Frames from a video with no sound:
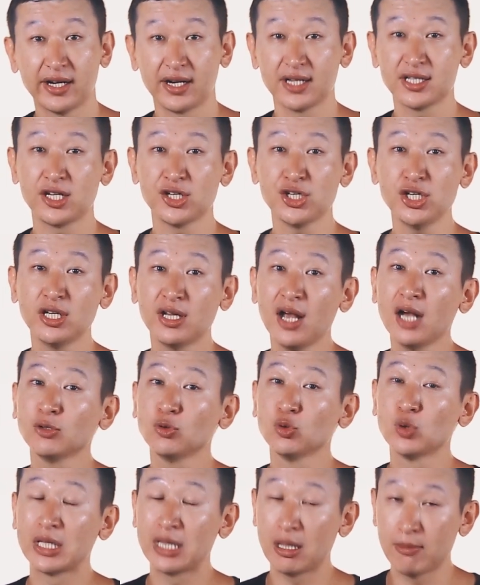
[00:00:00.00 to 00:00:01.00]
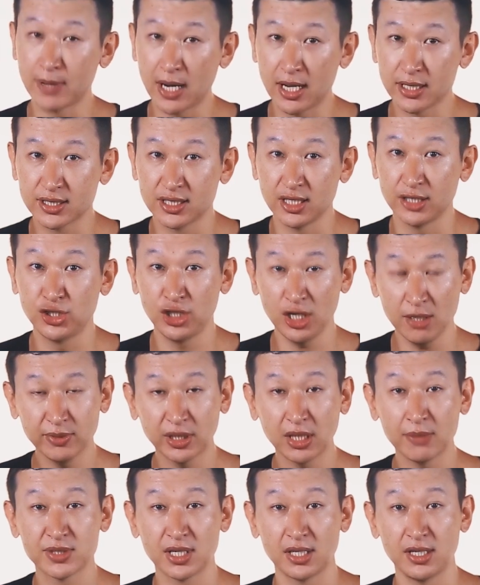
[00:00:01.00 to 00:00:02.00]
Расскажи, как туда добраться,
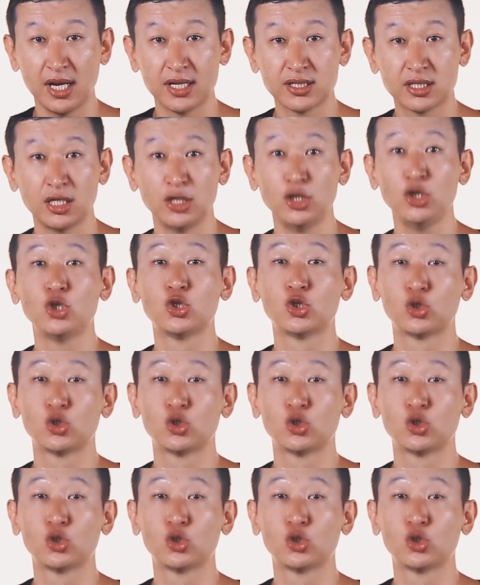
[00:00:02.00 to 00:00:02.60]
чем там заняться и